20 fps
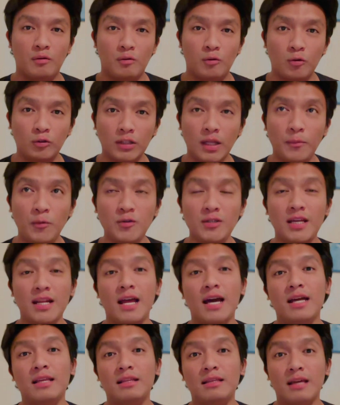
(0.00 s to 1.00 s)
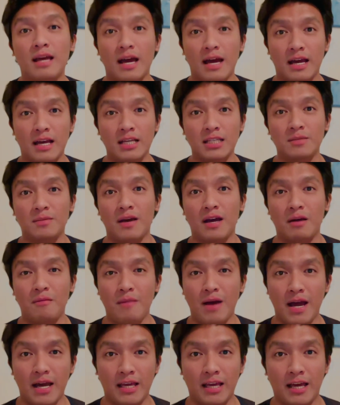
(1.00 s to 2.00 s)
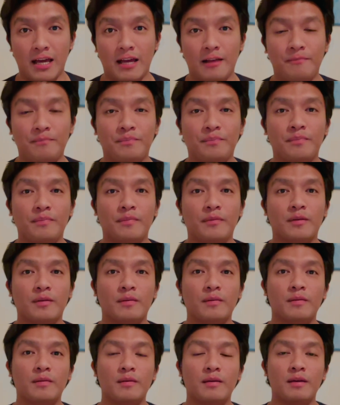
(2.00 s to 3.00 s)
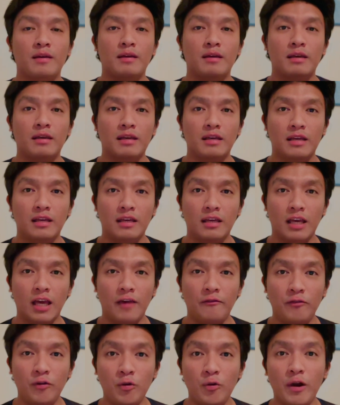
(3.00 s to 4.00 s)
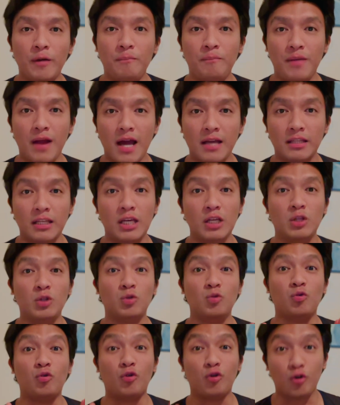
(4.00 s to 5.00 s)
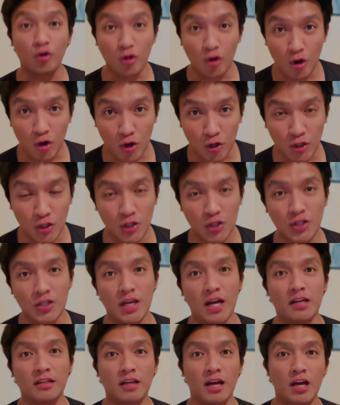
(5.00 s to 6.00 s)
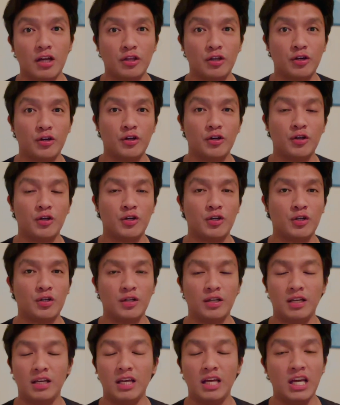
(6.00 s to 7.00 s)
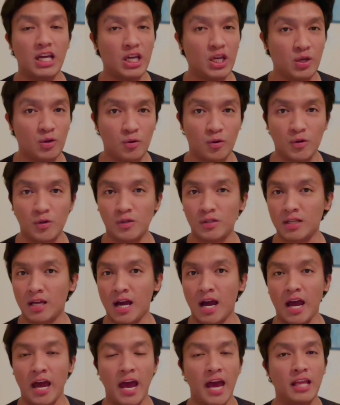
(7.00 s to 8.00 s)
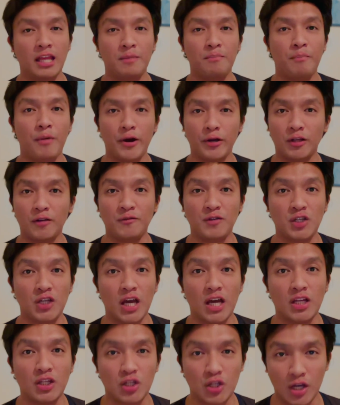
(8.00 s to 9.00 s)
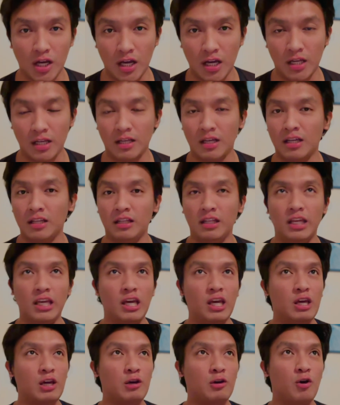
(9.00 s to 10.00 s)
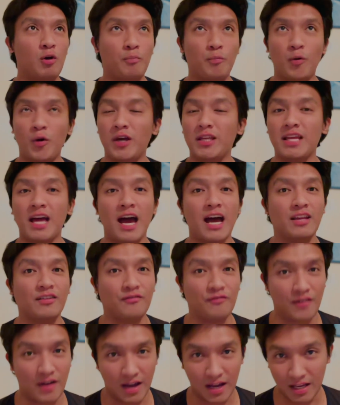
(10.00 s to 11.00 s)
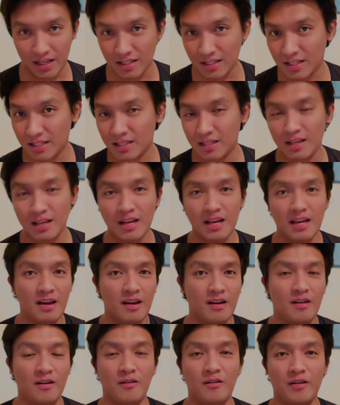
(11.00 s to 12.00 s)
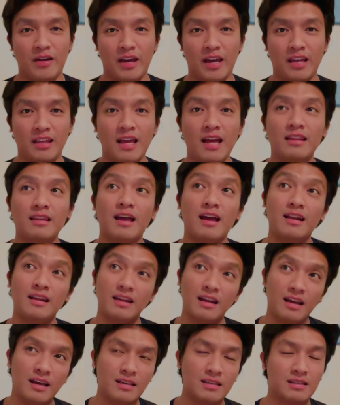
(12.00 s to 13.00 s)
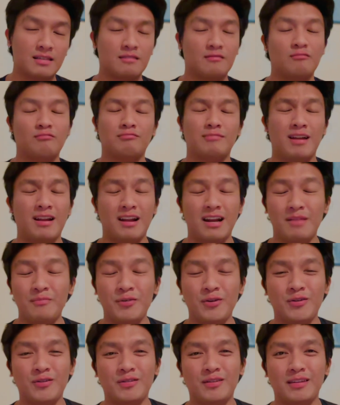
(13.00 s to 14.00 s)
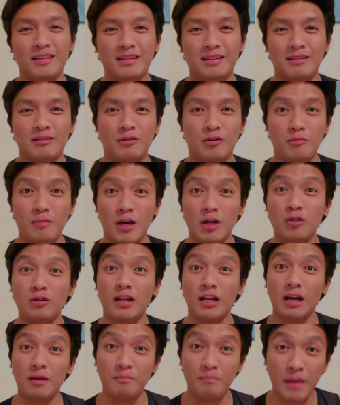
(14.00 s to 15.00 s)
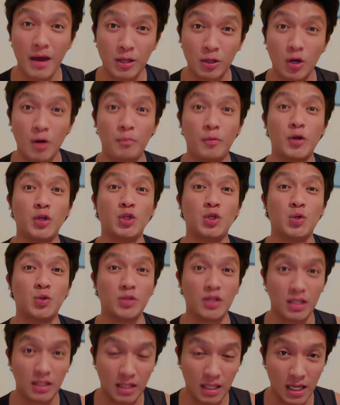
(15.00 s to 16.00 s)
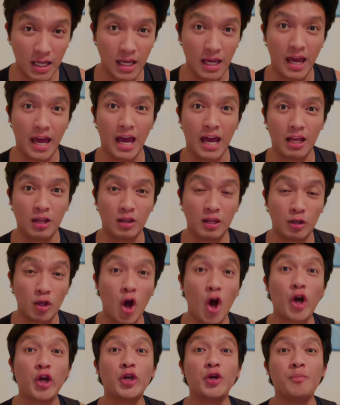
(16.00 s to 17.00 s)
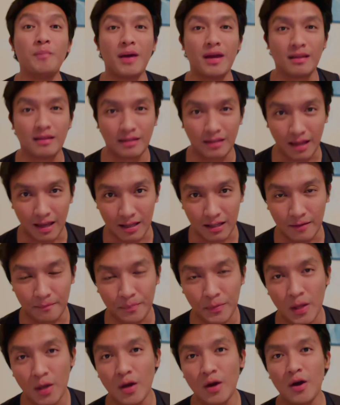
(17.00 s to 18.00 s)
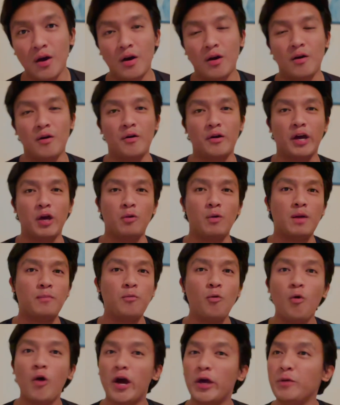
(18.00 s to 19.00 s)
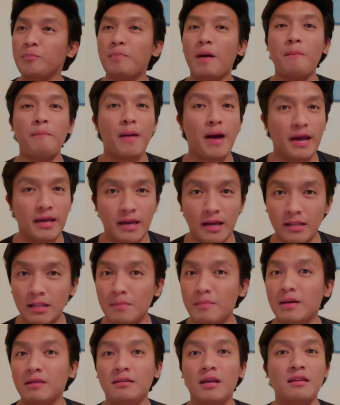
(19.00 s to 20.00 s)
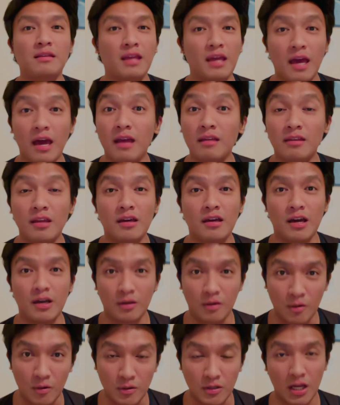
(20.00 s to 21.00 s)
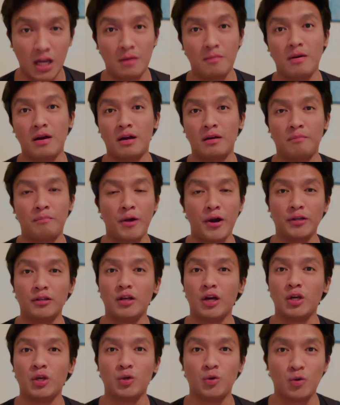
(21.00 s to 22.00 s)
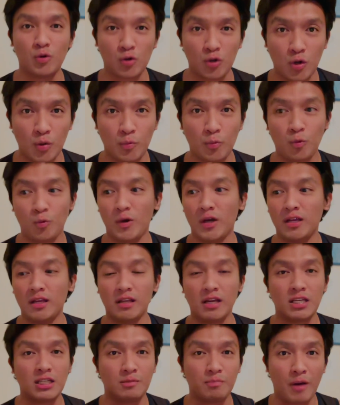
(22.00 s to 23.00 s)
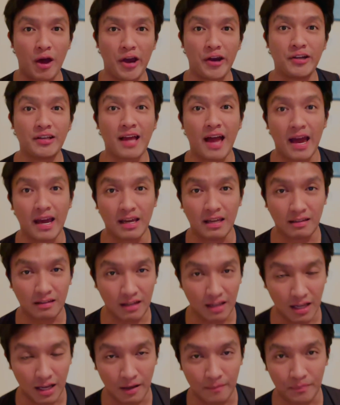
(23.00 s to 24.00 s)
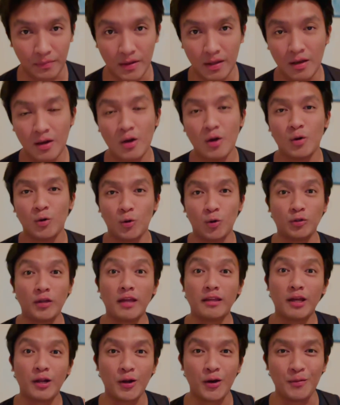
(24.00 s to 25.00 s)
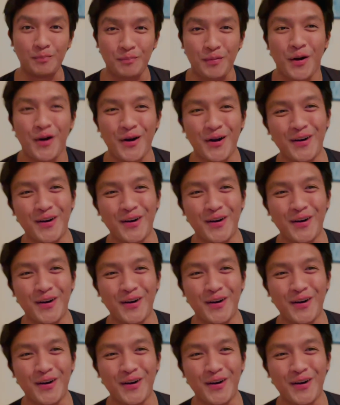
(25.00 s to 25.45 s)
Una po sa lahat guys, mga kabayan, if you are planning to cross another EU or sa any part of Schengen, hindi ko po ina-advise. Okay? Not unless, kung alam mo yun, kung mayroon talaga better opportunity and documented. Okay, wag po kayong papayag na magti-TNT kayo sa ibang part ng Europe with an expired ID. Utang na loob po.